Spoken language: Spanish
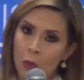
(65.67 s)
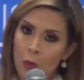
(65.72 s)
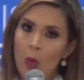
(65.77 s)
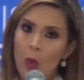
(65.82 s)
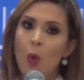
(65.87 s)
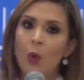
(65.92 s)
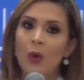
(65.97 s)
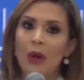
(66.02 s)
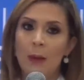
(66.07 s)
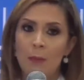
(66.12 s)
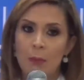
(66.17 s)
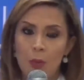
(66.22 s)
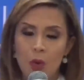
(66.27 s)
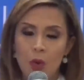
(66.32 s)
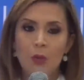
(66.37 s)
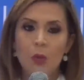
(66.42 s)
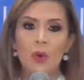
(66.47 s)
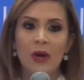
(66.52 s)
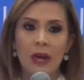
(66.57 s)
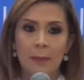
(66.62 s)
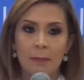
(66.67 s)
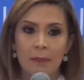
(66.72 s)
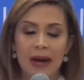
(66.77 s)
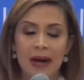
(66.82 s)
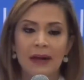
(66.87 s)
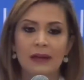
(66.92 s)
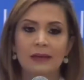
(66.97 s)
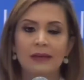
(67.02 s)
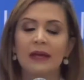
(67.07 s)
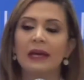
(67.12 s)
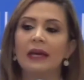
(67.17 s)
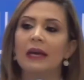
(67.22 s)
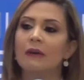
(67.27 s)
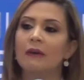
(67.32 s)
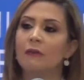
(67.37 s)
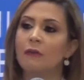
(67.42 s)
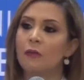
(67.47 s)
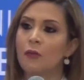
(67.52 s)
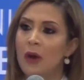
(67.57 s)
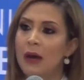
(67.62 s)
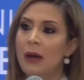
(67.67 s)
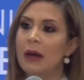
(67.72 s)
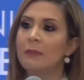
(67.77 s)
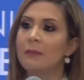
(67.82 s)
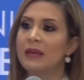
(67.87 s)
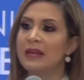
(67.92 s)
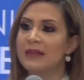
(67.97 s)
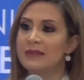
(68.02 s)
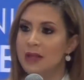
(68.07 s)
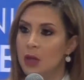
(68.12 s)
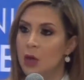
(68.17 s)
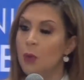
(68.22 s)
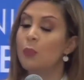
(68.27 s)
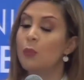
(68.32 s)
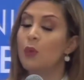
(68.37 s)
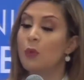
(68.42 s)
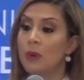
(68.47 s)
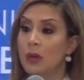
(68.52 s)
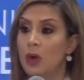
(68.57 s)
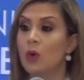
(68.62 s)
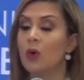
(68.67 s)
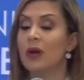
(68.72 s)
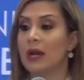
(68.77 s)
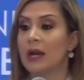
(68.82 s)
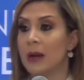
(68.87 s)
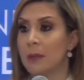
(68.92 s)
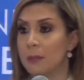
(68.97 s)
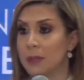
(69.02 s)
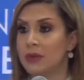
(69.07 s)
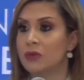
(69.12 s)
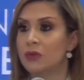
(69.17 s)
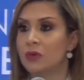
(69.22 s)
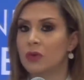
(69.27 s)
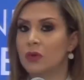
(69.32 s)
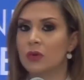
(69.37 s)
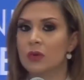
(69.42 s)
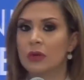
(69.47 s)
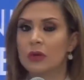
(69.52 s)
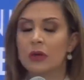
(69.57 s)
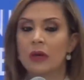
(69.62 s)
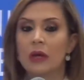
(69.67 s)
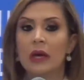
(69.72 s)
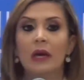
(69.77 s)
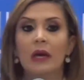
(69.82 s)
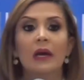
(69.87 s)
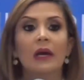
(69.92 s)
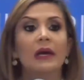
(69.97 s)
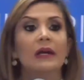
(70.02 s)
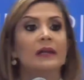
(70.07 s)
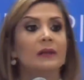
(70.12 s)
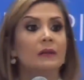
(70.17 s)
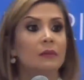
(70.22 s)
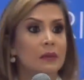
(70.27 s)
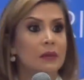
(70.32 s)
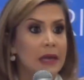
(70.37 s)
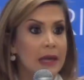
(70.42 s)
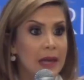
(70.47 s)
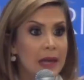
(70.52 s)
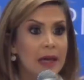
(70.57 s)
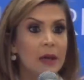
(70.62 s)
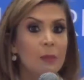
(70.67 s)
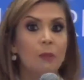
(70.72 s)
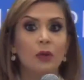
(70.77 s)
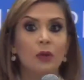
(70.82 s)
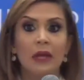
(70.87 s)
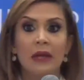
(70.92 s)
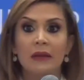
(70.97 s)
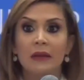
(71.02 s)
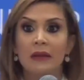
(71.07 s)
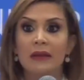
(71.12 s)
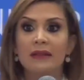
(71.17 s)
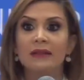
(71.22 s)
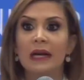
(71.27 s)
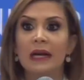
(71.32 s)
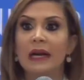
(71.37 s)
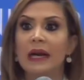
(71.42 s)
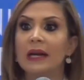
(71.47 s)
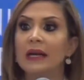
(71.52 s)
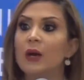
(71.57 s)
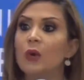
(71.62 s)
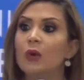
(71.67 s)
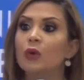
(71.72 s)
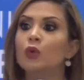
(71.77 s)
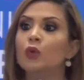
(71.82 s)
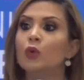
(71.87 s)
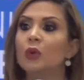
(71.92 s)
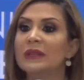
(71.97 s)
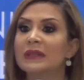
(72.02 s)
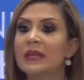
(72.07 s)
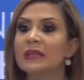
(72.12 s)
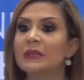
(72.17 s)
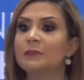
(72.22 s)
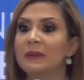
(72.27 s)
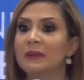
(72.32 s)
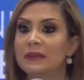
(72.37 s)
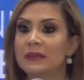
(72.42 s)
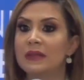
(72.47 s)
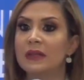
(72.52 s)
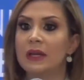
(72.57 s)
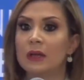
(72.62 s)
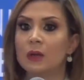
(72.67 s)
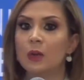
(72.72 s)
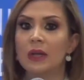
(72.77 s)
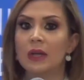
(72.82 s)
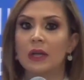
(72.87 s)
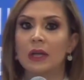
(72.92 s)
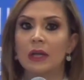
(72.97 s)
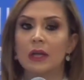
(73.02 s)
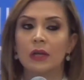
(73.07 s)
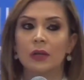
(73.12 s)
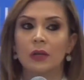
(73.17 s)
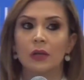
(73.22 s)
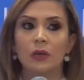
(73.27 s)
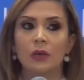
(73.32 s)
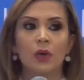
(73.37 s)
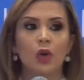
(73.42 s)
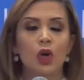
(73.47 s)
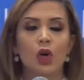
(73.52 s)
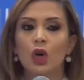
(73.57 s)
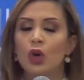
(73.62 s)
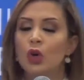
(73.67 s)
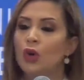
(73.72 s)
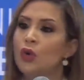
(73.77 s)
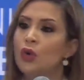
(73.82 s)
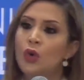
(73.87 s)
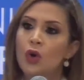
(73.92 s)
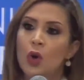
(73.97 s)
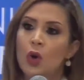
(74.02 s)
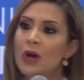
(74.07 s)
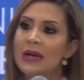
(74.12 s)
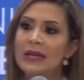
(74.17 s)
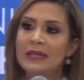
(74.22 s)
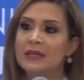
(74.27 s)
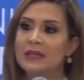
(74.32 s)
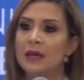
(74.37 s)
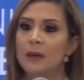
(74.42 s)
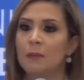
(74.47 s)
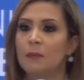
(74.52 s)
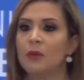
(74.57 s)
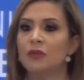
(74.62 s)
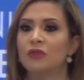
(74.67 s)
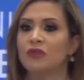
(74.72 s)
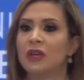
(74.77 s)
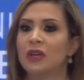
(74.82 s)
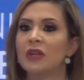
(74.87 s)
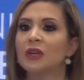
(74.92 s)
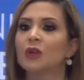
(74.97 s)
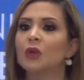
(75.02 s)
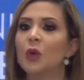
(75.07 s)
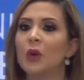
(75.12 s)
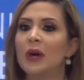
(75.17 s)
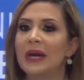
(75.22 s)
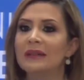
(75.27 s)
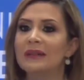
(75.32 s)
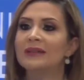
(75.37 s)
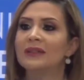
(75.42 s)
hubo una muy buena parte que fue el Ministerio Público que la apresó. Es importante destacar que cuando tú estás persiguiendo el delito, no es 100%